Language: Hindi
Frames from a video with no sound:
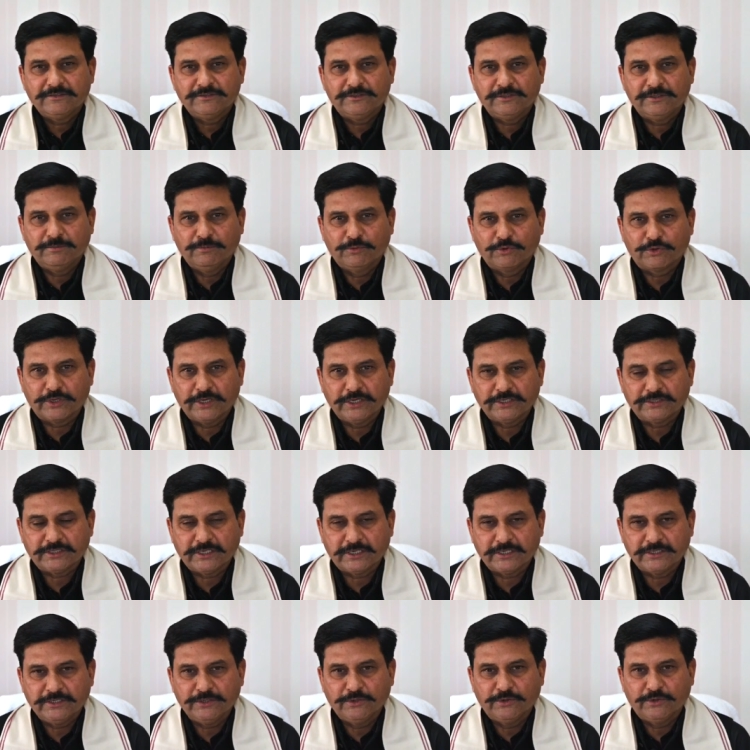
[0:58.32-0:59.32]
श्री मुकेश
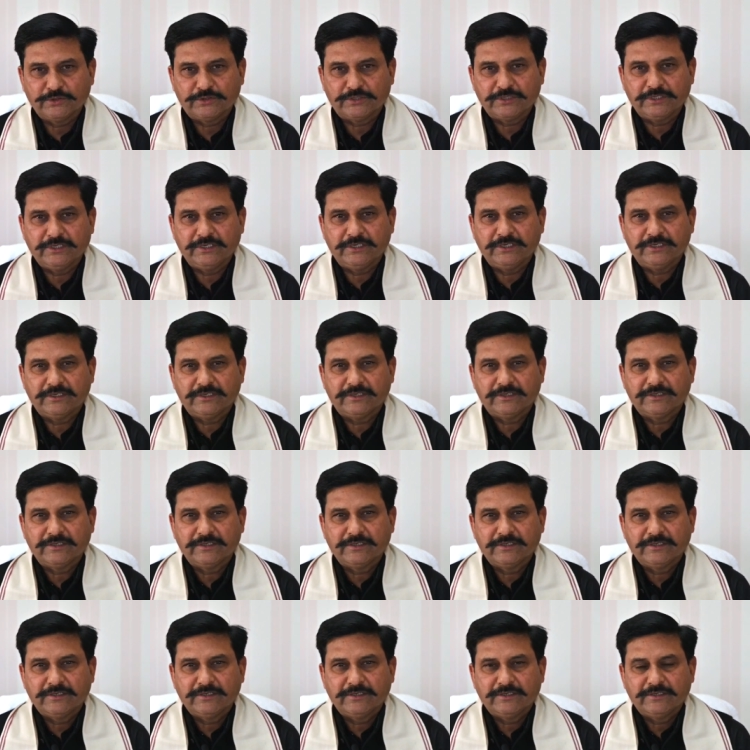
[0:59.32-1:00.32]
अग्निहोत्री
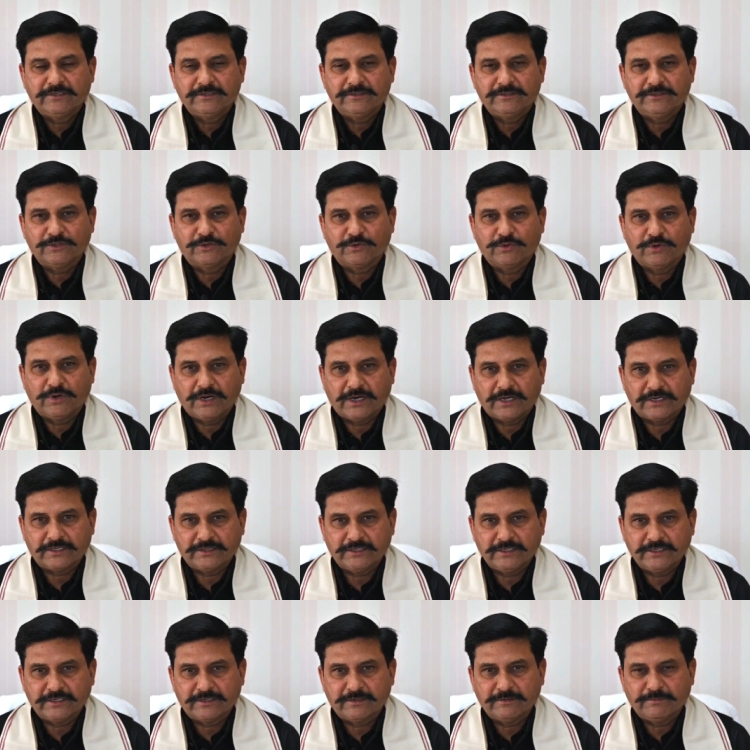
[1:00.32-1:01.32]
जी को
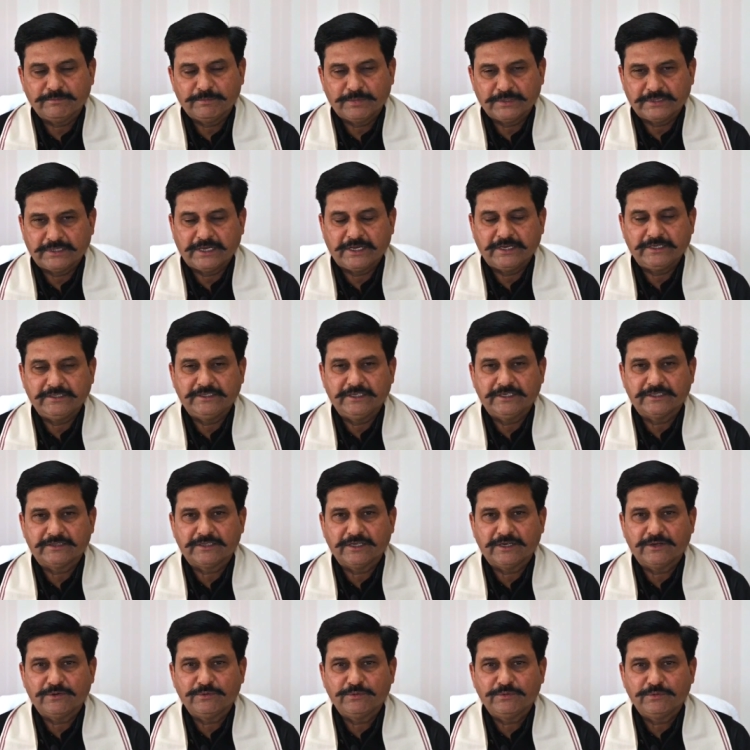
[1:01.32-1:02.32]
हार्दिक बधाई
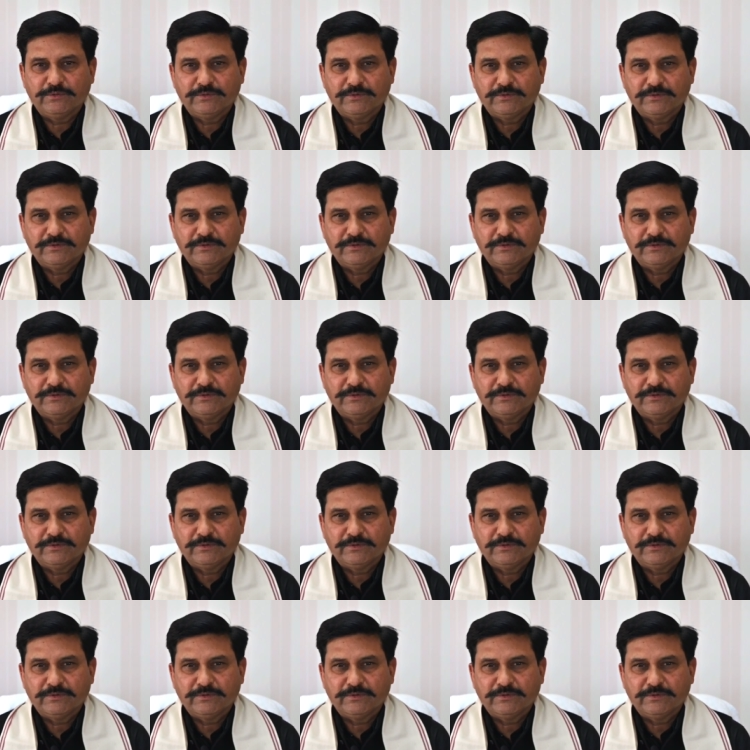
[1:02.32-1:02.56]
देता हूं